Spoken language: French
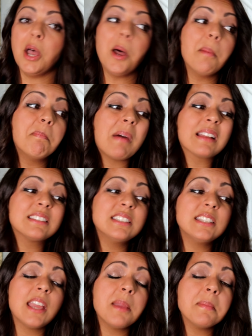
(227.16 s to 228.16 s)
Un
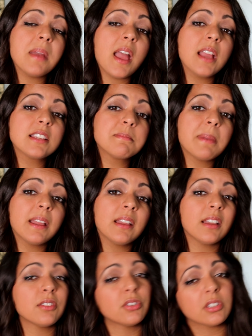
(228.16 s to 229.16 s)
party game
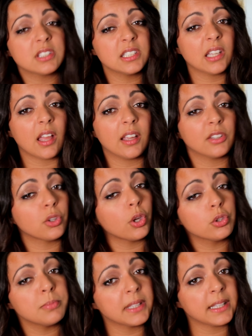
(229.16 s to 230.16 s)
expert à sortir à 4h du